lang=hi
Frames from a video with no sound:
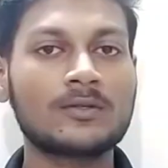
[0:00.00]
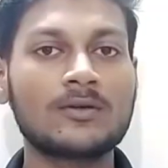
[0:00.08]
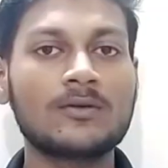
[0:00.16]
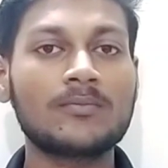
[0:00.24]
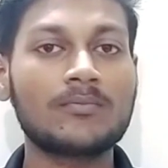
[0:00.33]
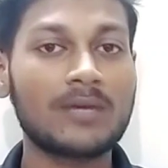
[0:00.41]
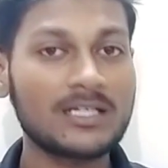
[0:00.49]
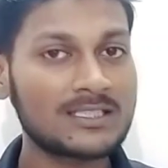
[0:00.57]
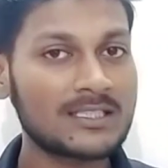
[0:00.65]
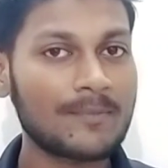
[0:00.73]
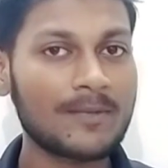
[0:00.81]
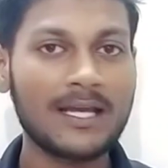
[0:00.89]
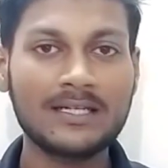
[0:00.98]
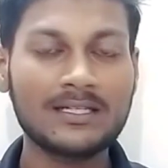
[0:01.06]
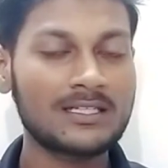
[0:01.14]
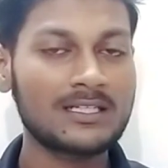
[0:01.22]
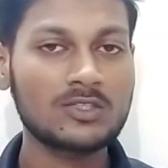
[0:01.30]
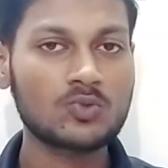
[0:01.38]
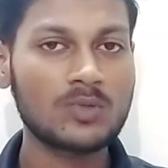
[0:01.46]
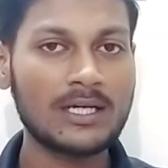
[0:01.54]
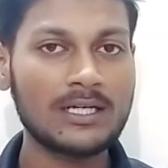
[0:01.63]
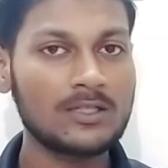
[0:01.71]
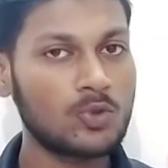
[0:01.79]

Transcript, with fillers: में मनी सप्लाई इंक्रीज हुआ